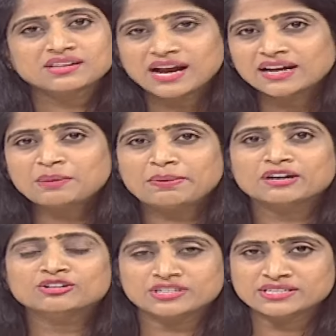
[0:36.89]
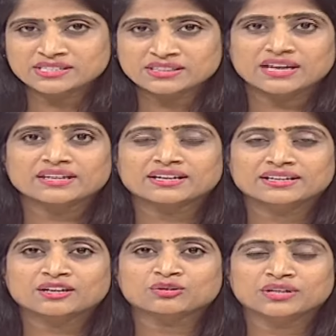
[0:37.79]
ఇలాంటి పనులు చేసిన
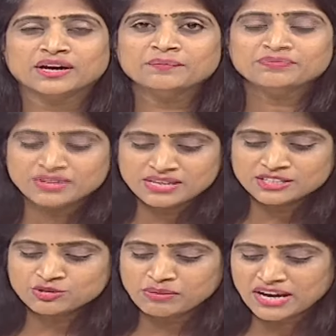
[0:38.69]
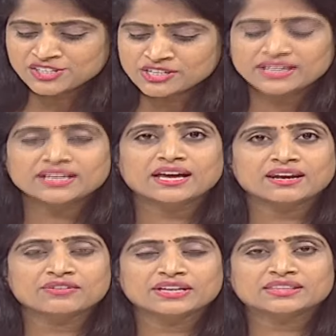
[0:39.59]
దానికంటే కూడా ఈ సుభాష్ రెడ్డి
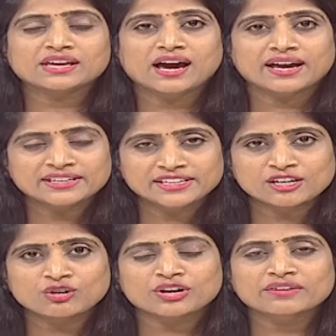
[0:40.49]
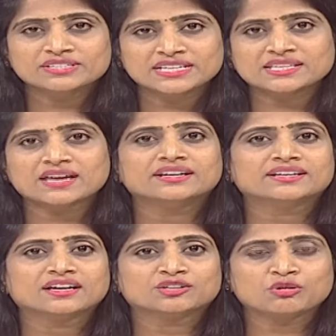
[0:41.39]
అన్న వ్యక్తి ఆయన ఇంట్లోనే విజయసాయి
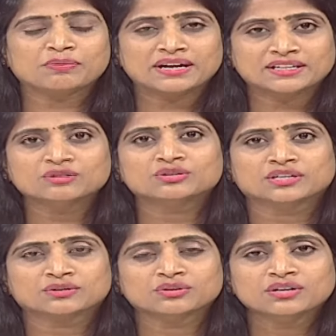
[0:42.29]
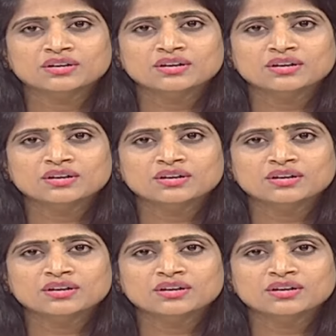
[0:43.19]
రెడ్డి గారితో పాటే ఉంటారు